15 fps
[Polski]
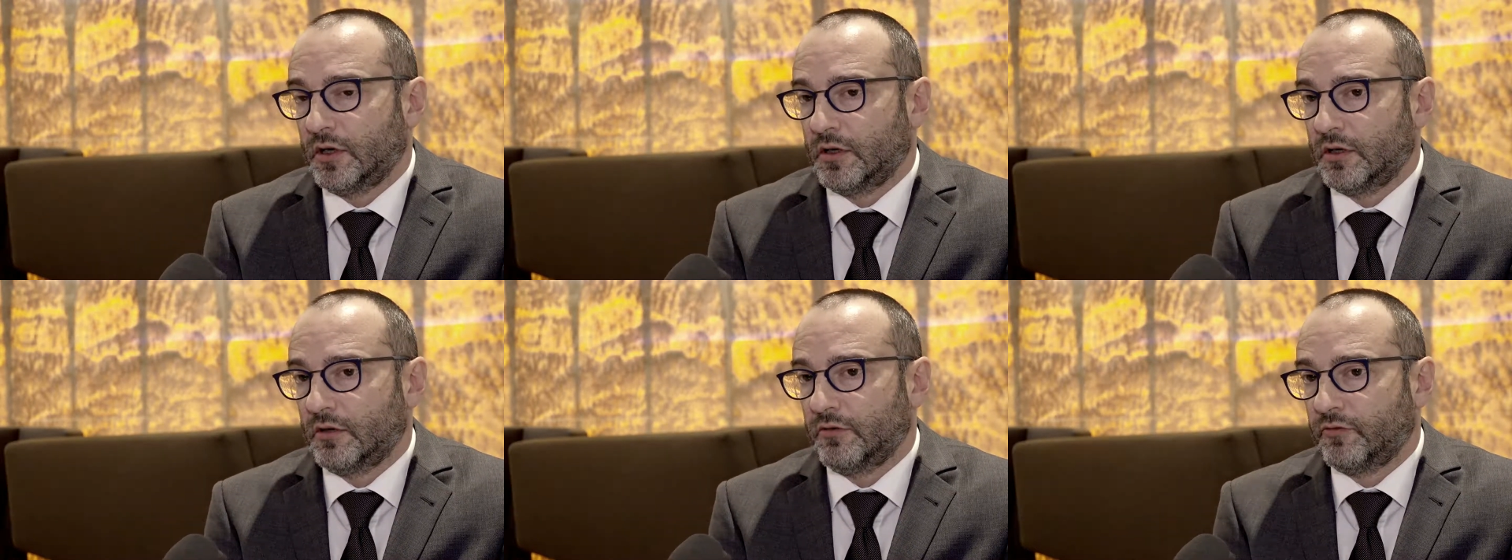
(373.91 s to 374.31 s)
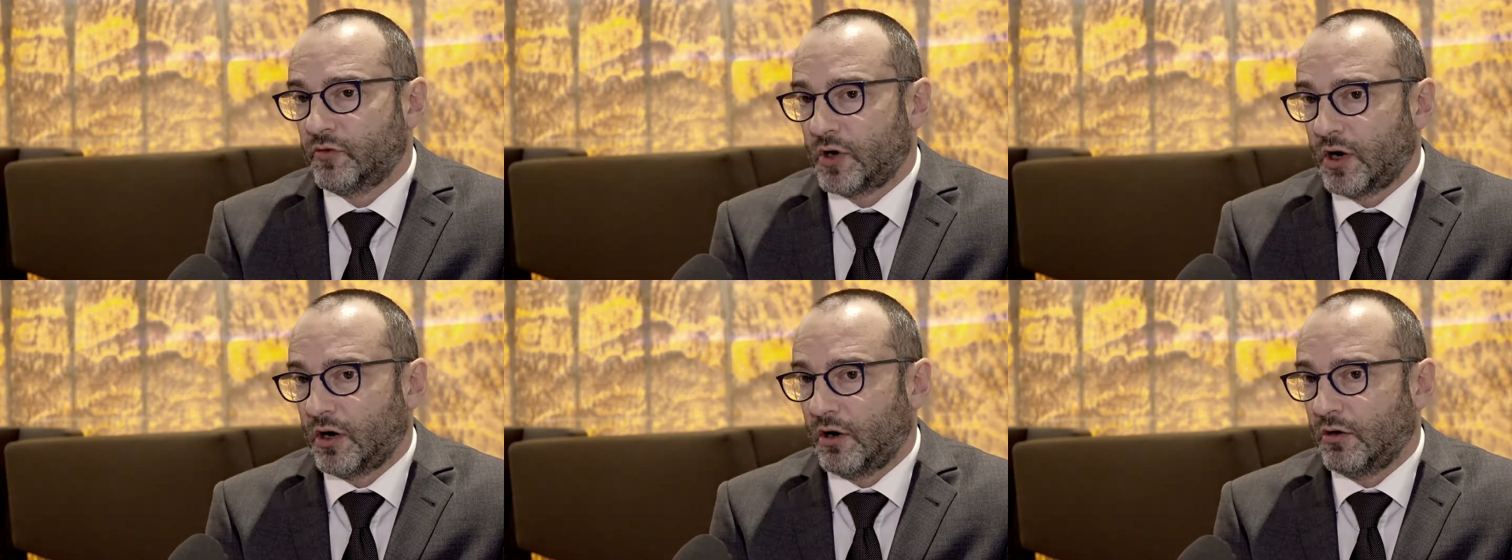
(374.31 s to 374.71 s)
E,
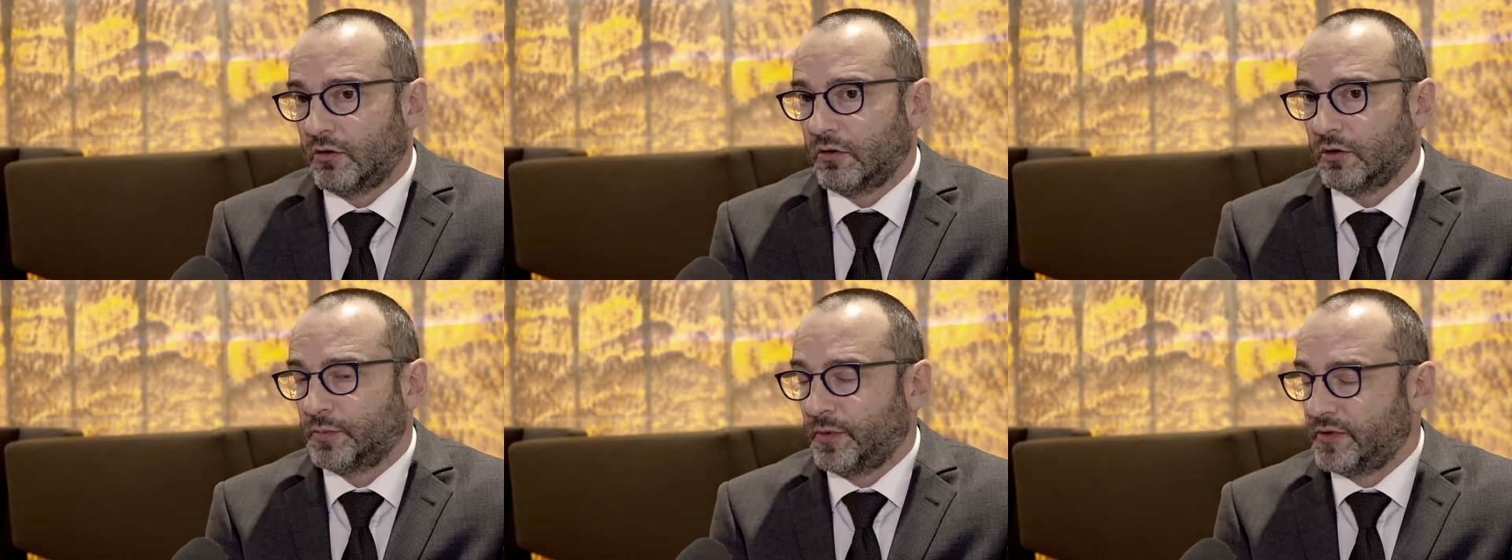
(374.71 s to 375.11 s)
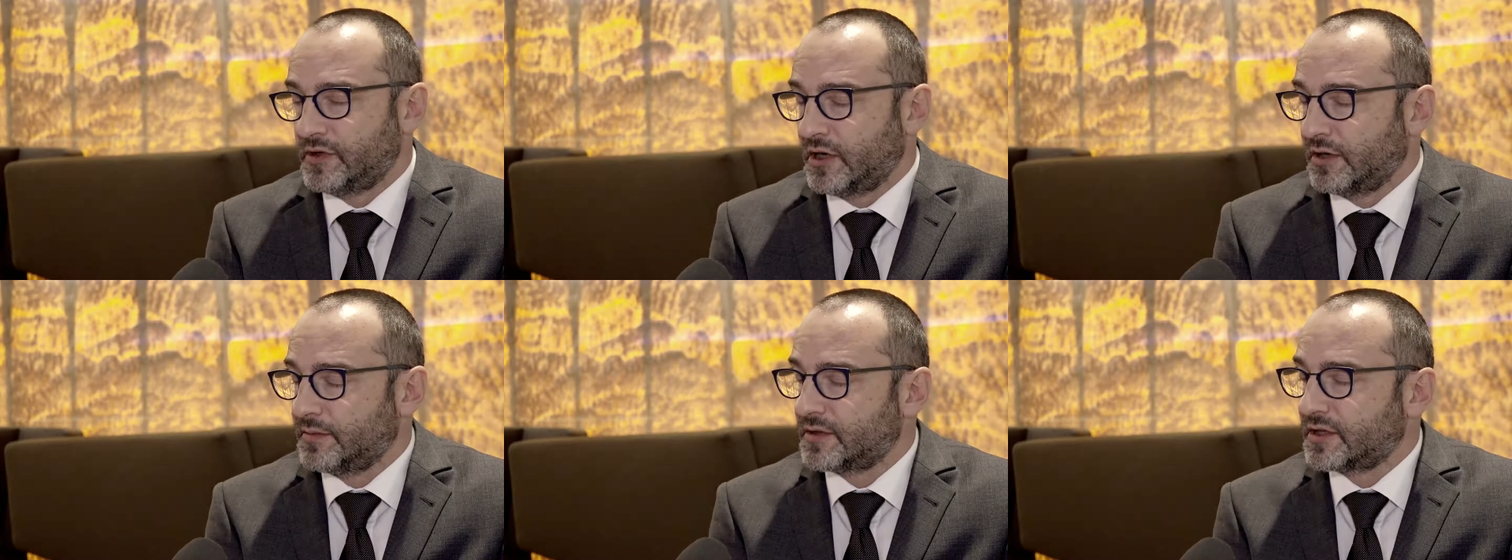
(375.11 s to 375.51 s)
WHO
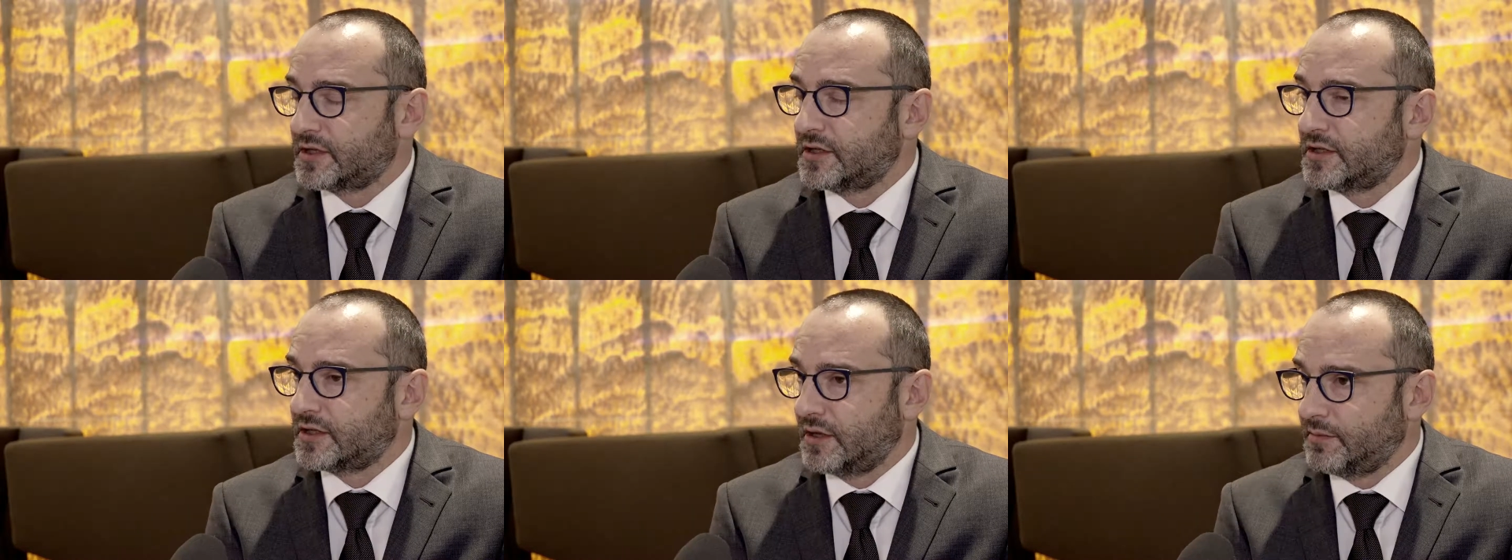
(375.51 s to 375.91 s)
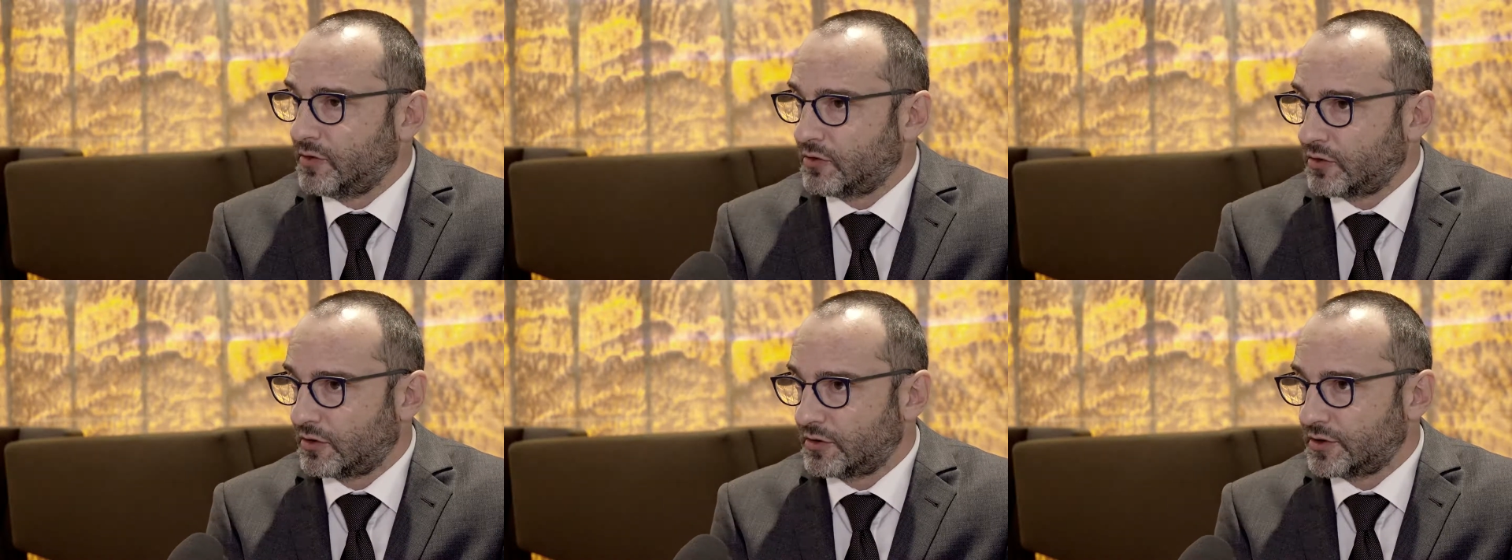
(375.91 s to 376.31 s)
odpowiedzialnym za systemy
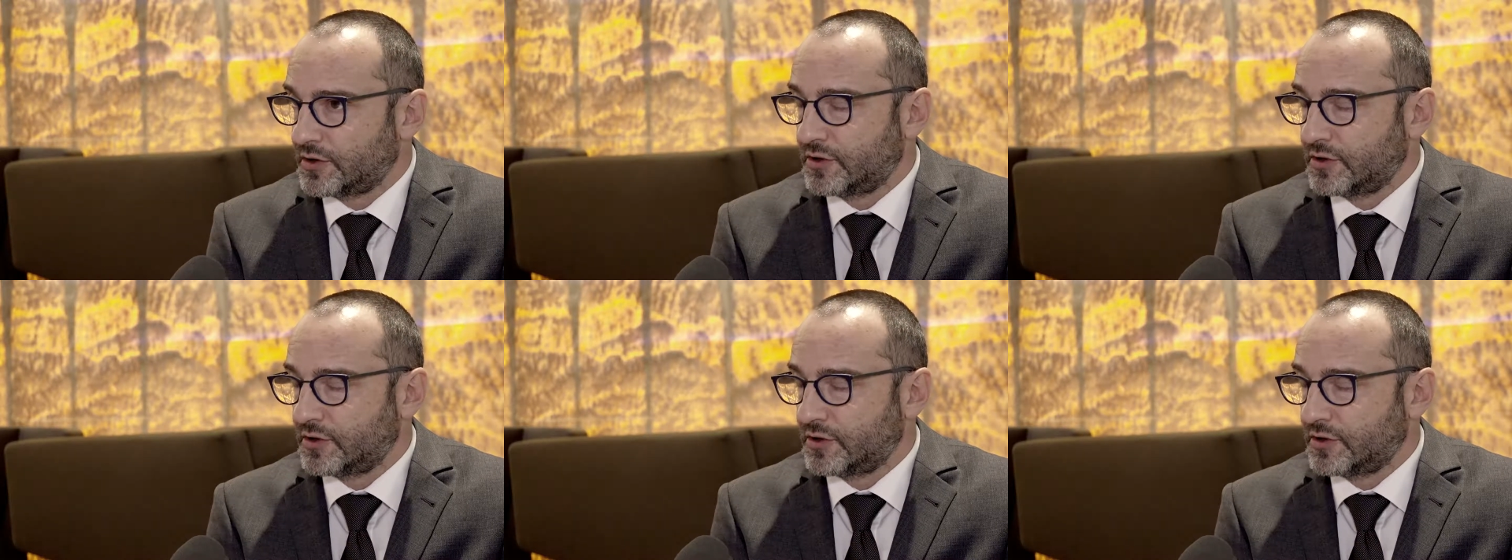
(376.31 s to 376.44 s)
ochrony